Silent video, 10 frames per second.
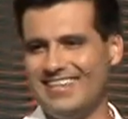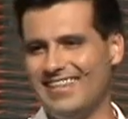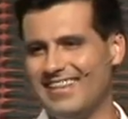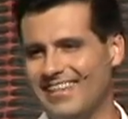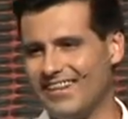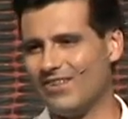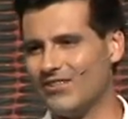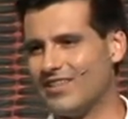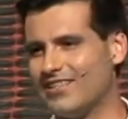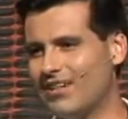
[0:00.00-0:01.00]
E
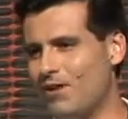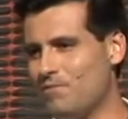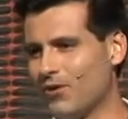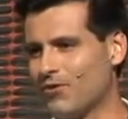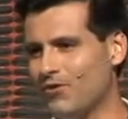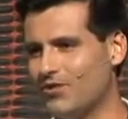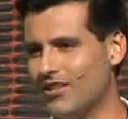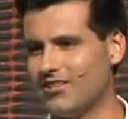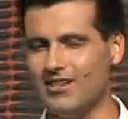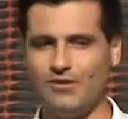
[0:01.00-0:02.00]
concessão após
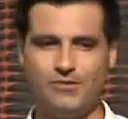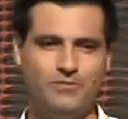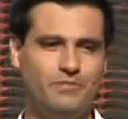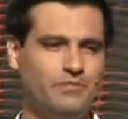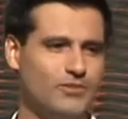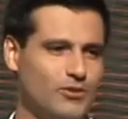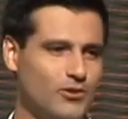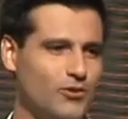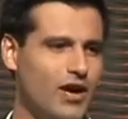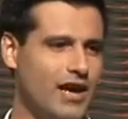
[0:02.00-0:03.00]
concessão, o
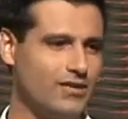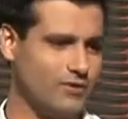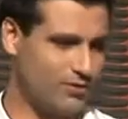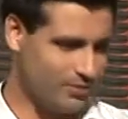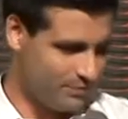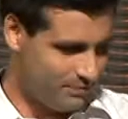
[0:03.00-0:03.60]
churrasco